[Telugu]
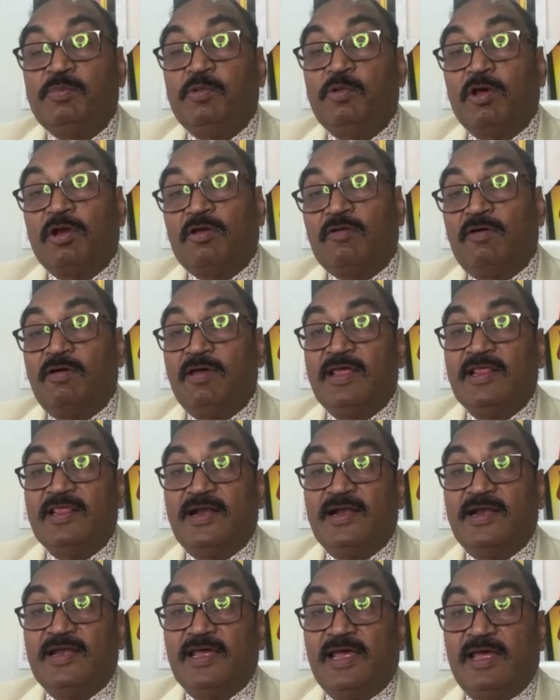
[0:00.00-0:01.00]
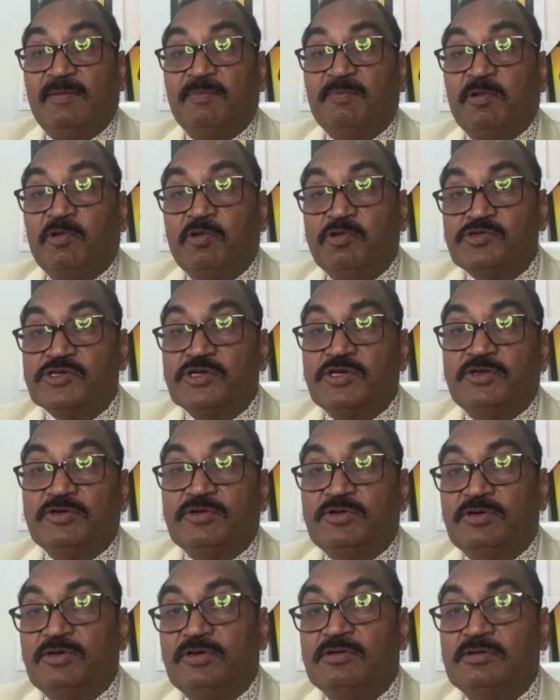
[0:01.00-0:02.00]
పూర్వం ఏంటంటే ఋషులు
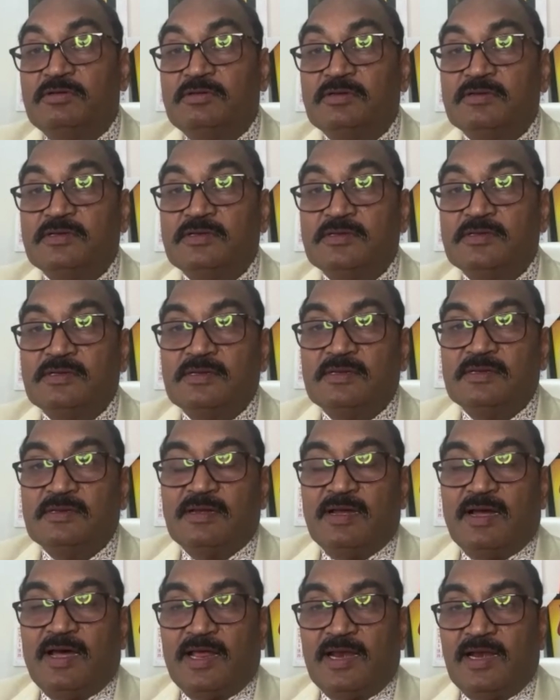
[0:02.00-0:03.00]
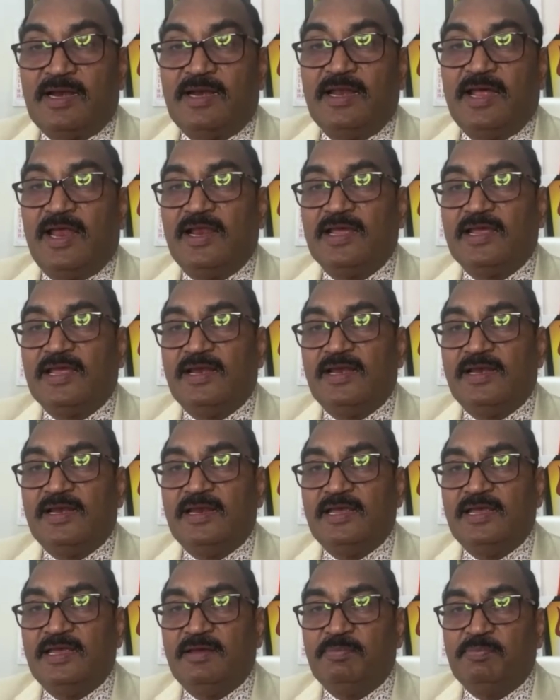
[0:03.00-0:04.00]
అరణ్యాలకు
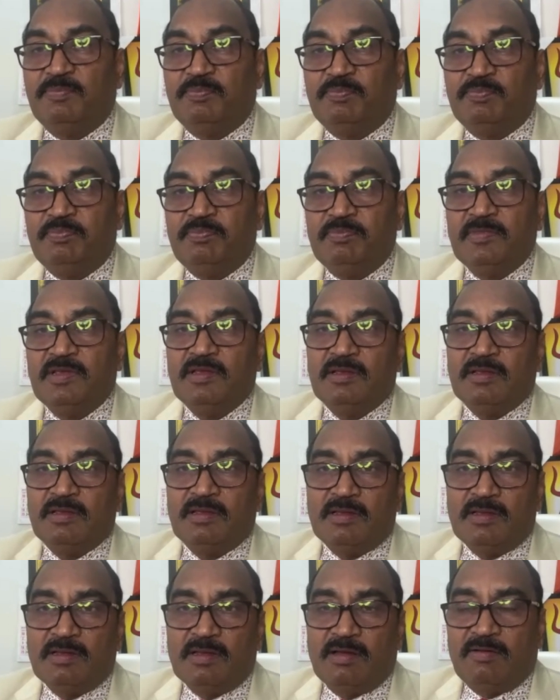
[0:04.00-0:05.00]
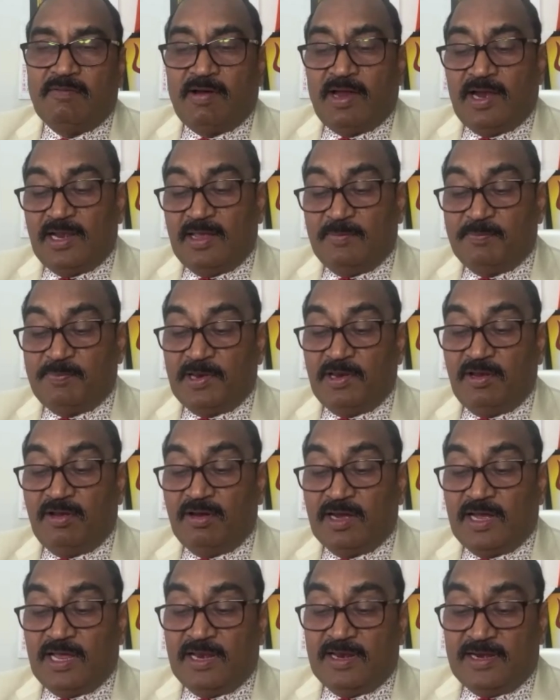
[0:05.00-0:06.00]
వెళ్ళి వాళ్ళ
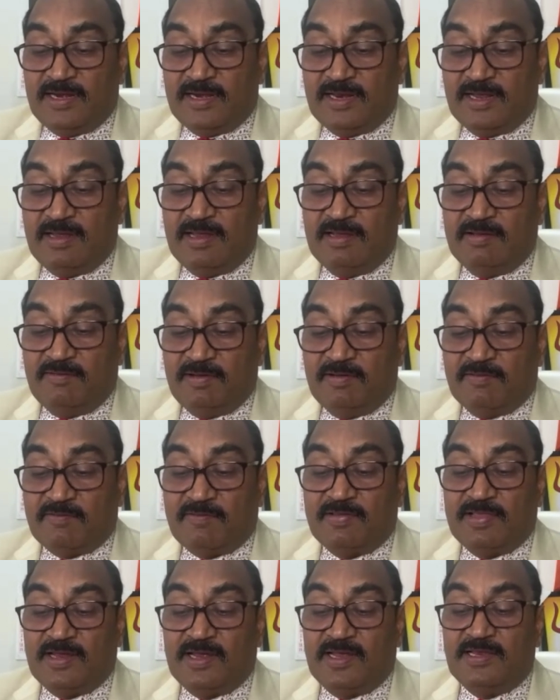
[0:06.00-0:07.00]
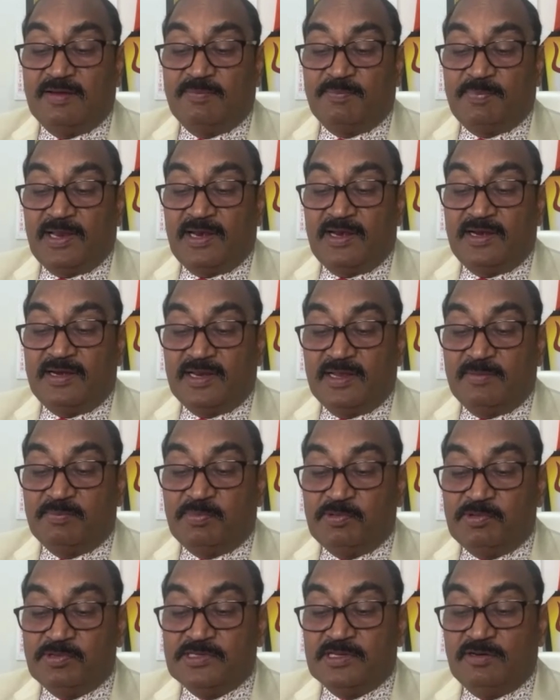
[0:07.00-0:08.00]
ప్రయోగాలు అంటే ఒక విధంగా చెప్పాలంటే
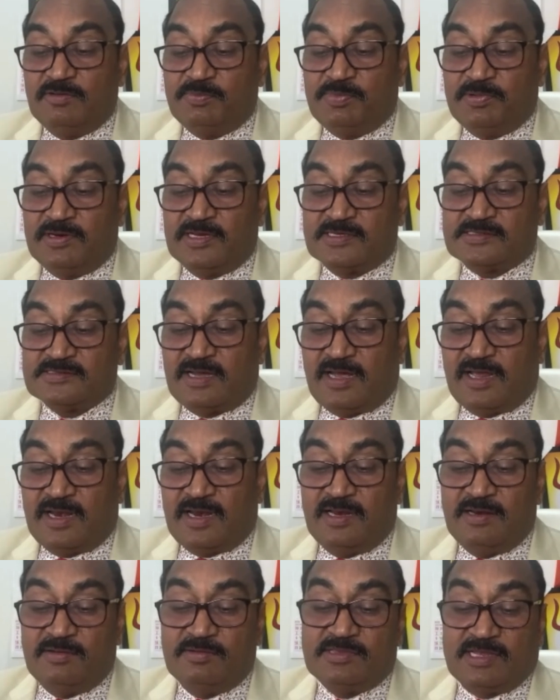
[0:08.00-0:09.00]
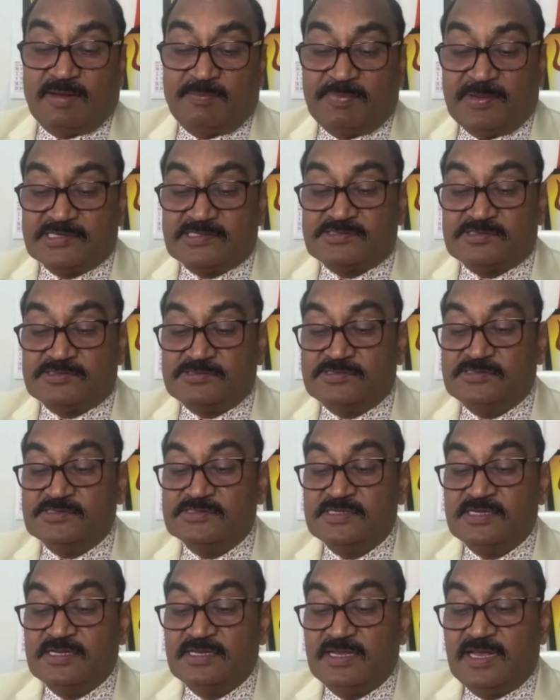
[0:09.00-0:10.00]
పూజలు పునస్కారాలు తపస్సు
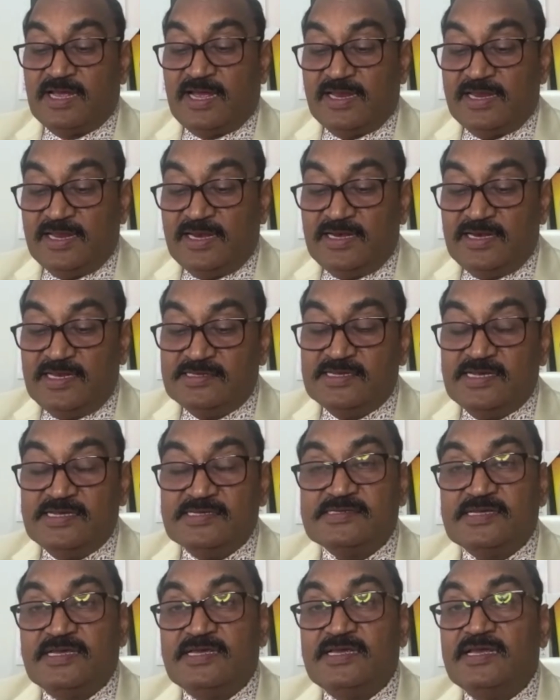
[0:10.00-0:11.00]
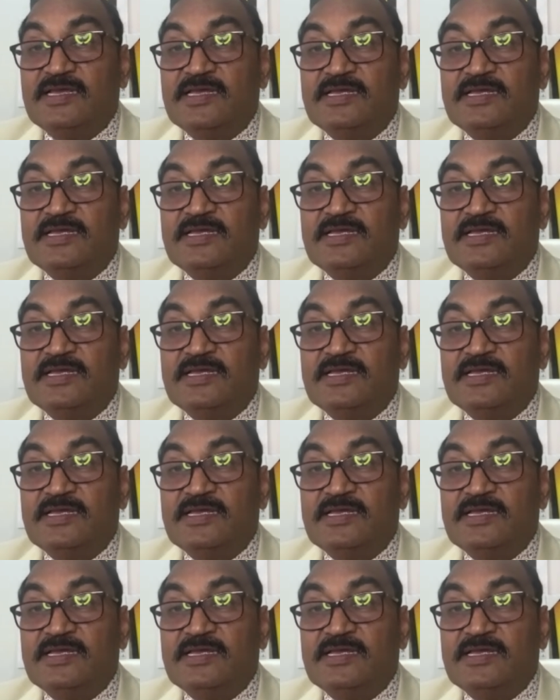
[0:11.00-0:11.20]
అవన్నీ చేసి